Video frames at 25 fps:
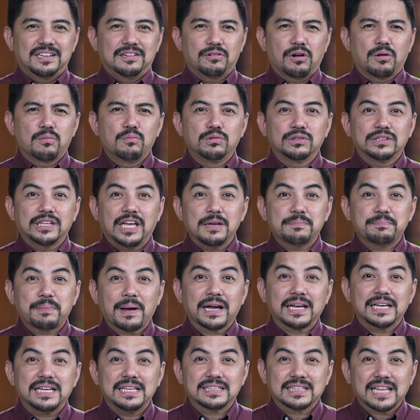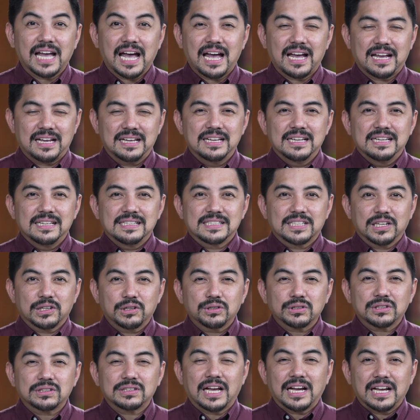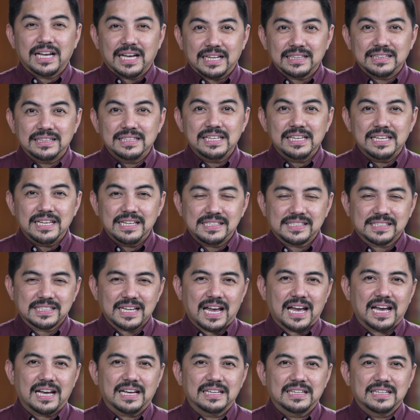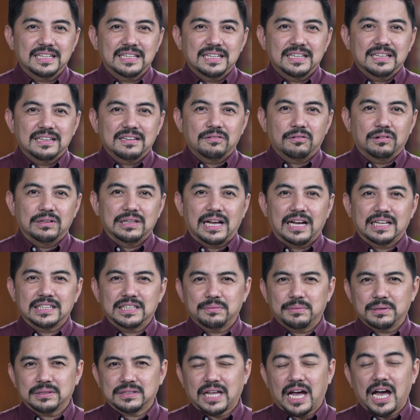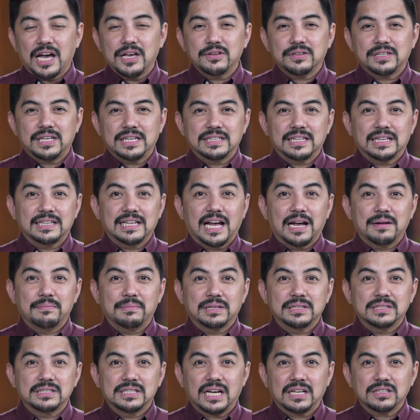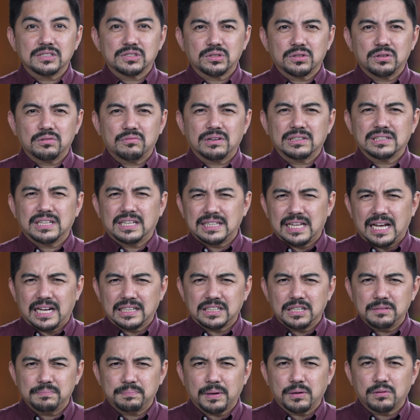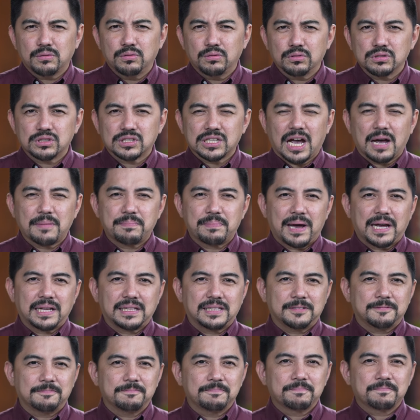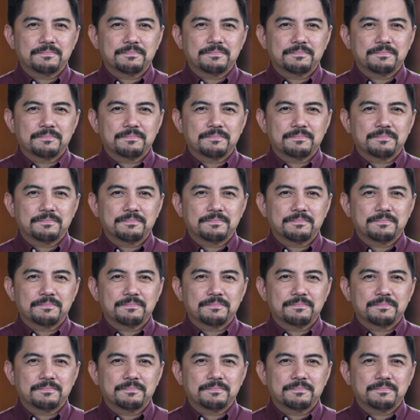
Huwag mo na ipakita, sagot agad ni Isa. Wala naman tayong kinalaman dyan so wag na natin pag-uusapan.